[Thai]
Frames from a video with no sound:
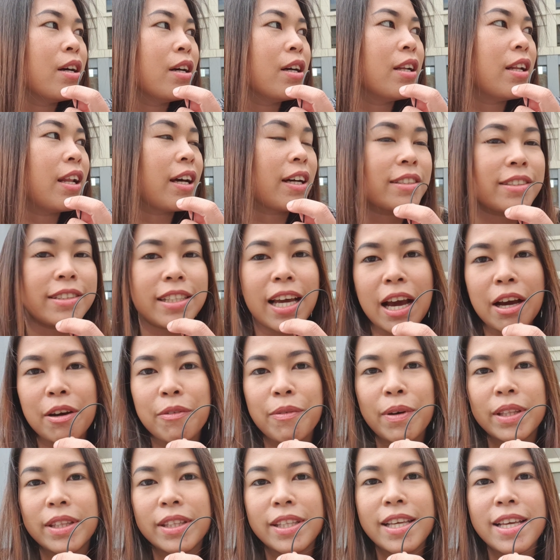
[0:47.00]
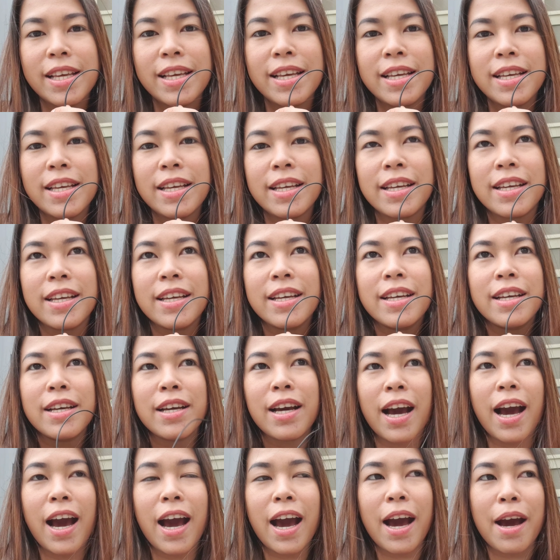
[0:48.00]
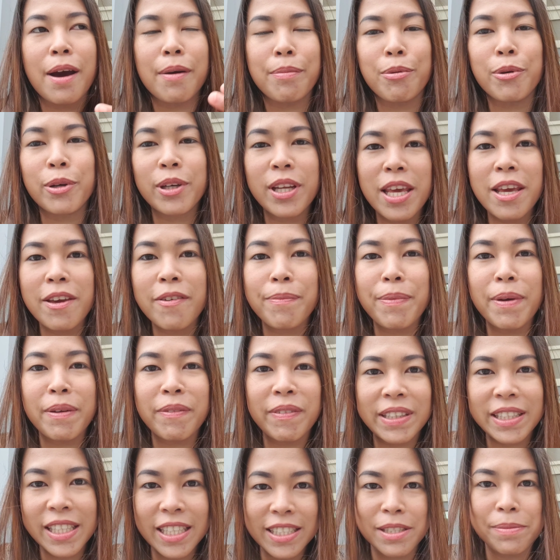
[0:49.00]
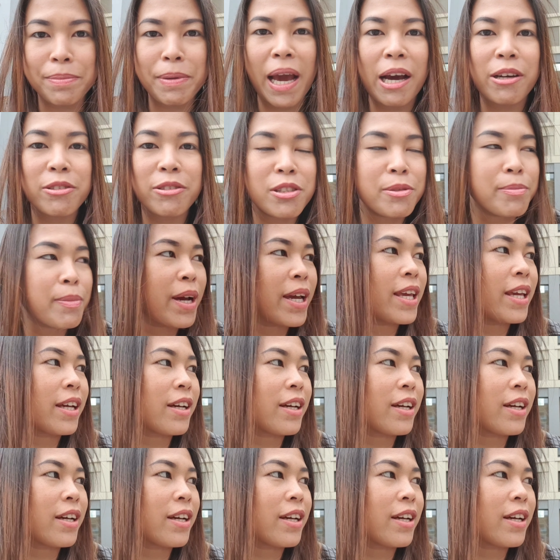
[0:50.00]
หลังจากวันที่พรุ่งนี้เป็นวันที่ 19ใช่ไหม